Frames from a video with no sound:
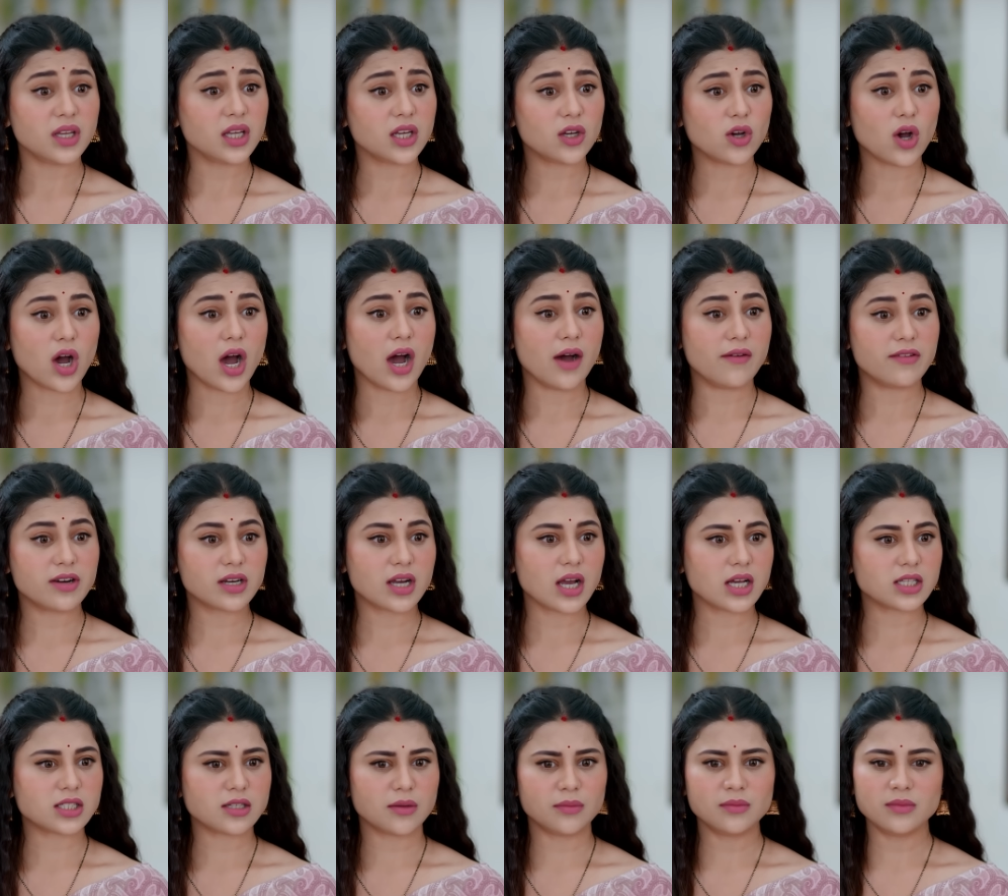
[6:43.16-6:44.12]
మీకు
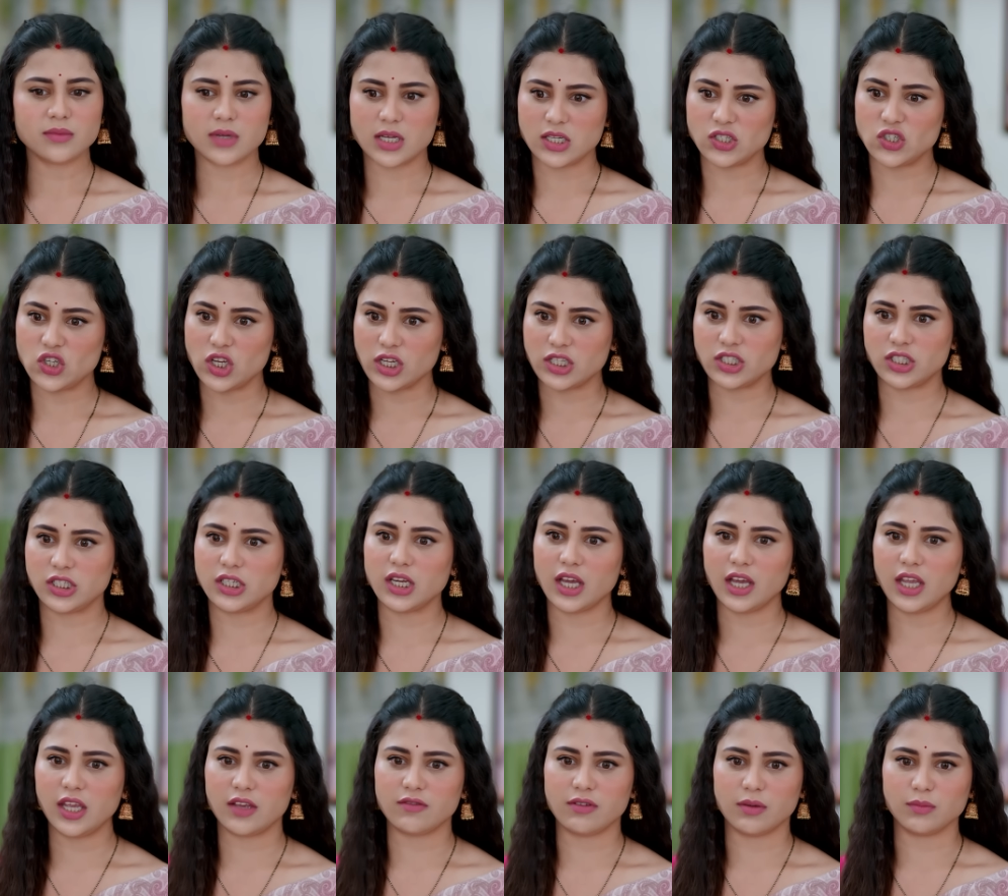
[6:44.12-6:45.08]
అవకాశం మేం
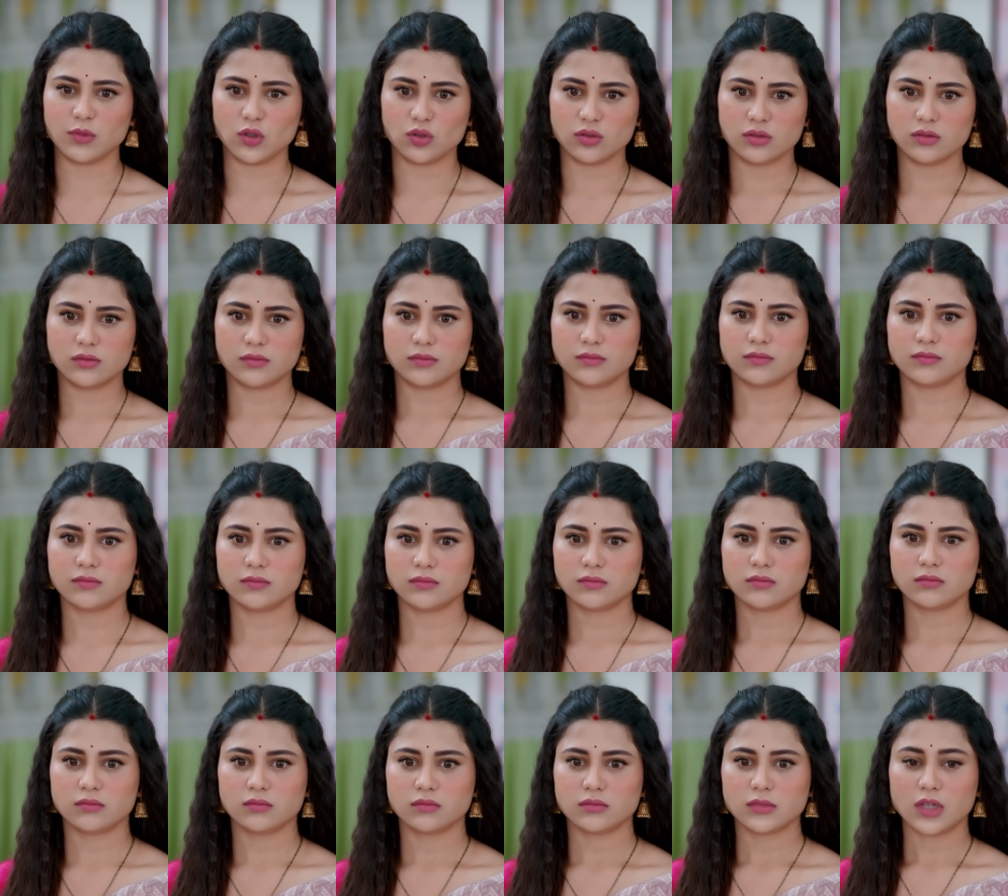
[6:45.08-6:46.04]
చచ్చినా ఇవ్వం
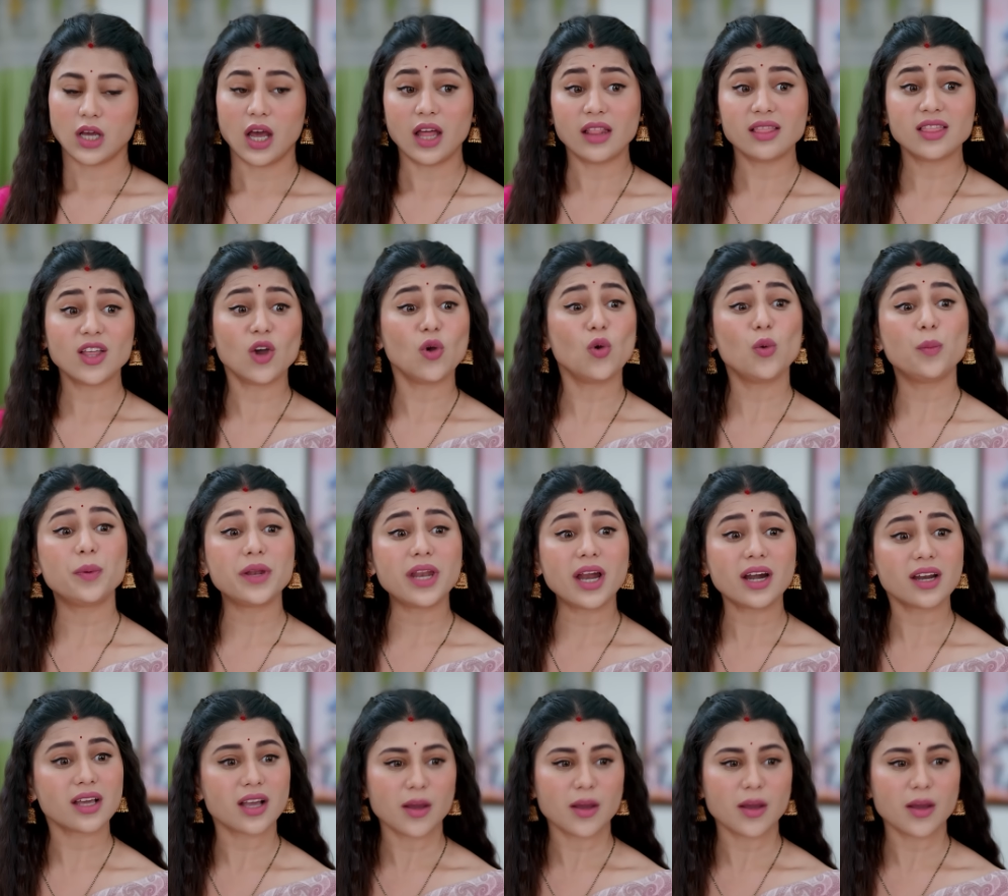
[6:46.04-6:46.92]
అంత ఉబ్బలాట